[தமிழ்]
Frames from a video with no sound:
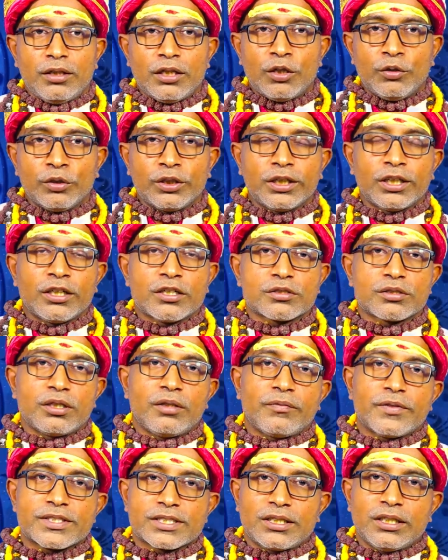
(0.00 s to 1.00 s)
அவங்ககிட்ட என்ன
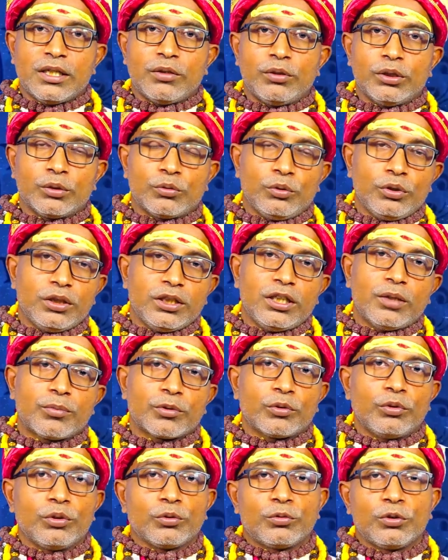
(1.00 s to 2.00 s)
சொன்னால் ஃபஸ்ட் நான் அவங்களுக்கு கொடுத்துட்டு
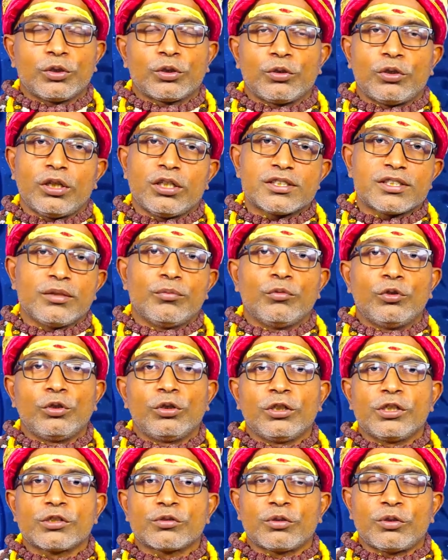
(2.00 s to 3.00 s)
அப்புறம் உங்களுக்கு கொடுக்குறோன்னு சரி
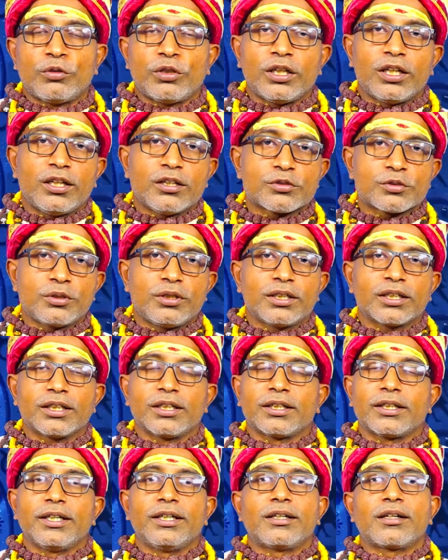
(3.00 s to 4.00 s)
மோகனி சொன்னோன்னே
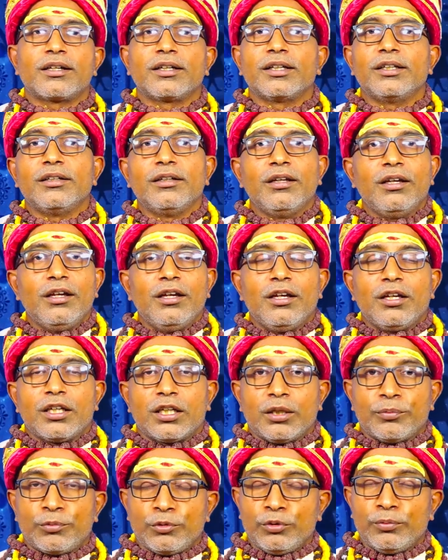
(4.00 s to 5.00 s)
அசுரர்கள் கேட்டுறாங்க
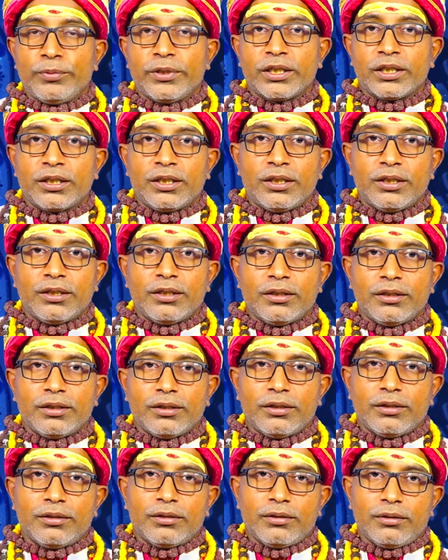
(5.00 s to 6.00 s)
இப்போவும் பாருங்கள்
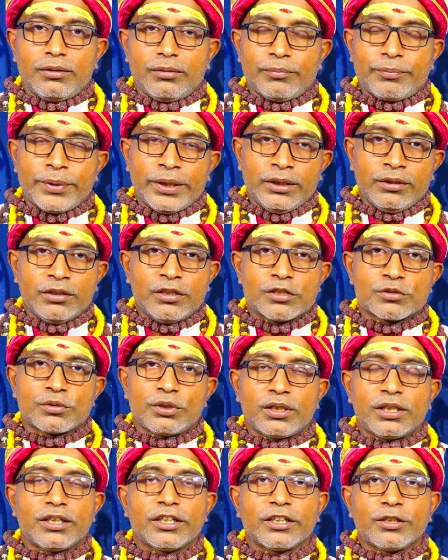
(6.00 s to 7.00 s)
பெண்கள்
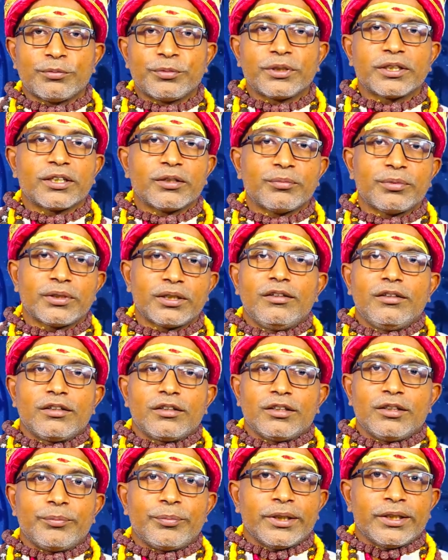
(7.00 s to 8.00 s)
சொன்னால் நிறைய பேர் கேட்பாங்க
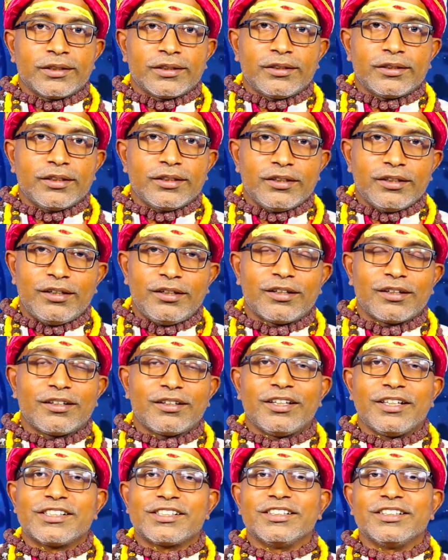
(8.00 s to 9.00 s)
இது பெண்களுக்கு எதிரான
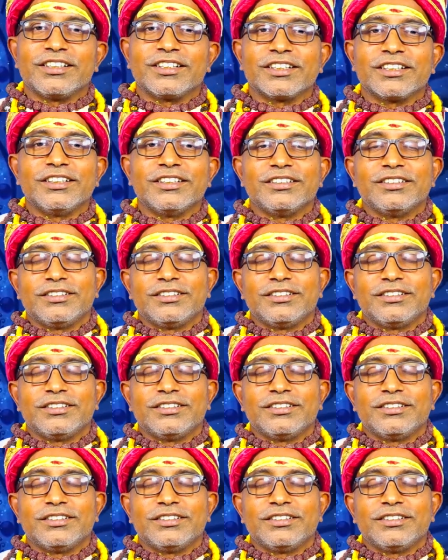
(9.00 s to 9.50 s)
தான் நினச்சிடாதீங்க